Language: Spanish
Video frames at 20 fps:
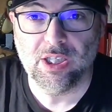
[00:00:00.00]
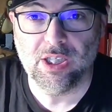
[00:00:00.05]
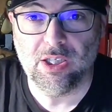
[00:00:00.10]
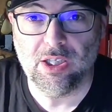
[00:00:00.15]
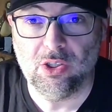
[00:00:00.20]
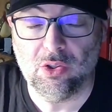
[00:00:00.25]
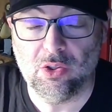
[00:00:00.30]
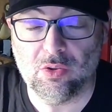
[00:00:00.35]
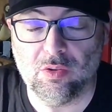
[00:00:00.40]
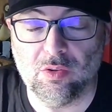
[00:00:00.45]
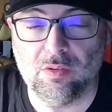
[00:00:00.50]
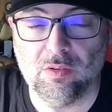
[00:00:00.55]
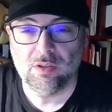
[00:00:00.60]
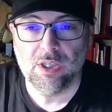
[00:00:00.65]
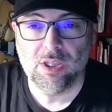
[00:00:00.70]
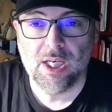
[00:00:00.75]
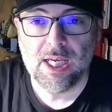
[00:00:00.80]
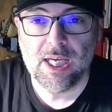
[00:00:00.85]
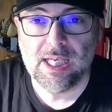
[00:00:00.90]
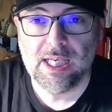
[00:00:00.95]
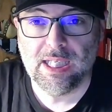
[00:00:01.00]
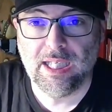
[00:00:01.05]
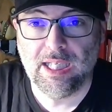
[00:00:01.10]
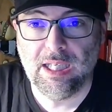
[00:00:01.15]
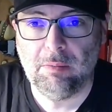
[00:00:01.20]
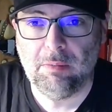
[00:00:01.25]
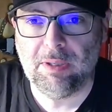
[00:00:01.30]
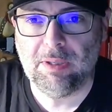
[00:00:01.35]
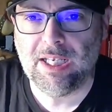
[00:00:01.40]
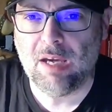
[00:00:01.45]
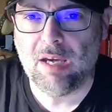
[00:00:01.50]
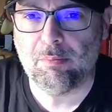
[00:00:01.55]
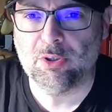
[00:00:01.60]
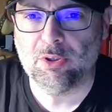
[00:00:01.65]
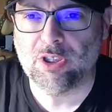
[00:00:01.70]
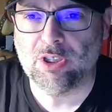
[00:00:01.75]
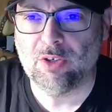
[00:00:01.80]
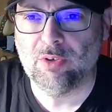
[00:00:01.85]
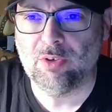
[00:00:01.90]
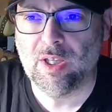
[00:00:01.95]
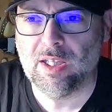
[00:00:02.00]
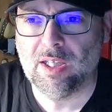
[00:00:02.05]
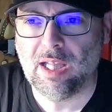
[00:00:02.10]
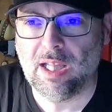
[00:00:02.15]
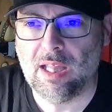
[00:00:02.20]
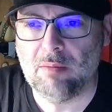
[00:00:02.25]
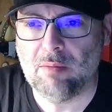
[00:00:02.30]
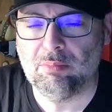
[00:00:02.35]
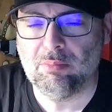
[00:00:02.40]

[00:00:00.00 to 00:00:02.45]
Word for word: el loco. Y venía protagonizada